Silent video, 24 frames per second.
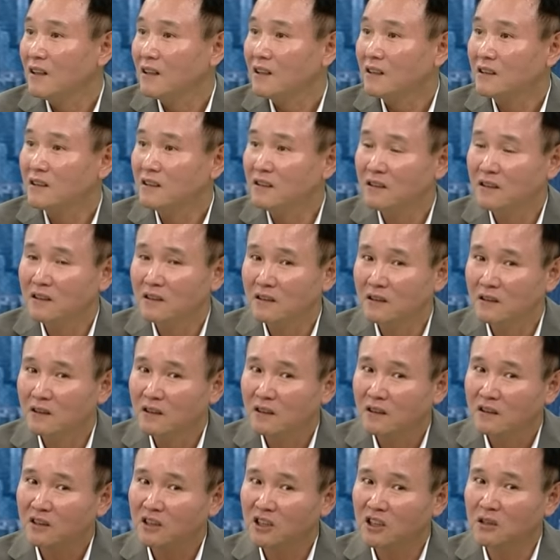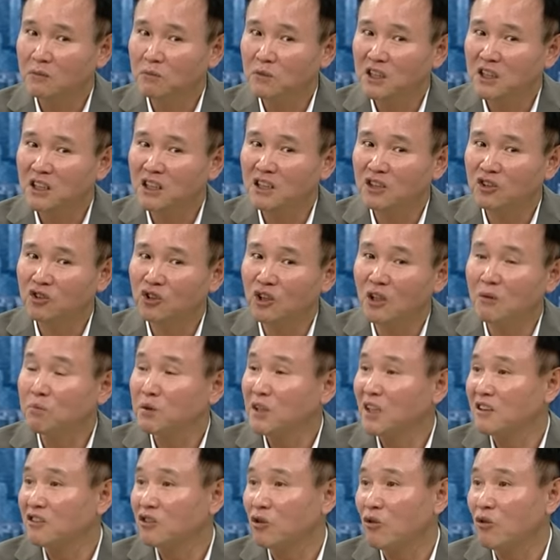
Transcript: 그 지금 이 e GMP에서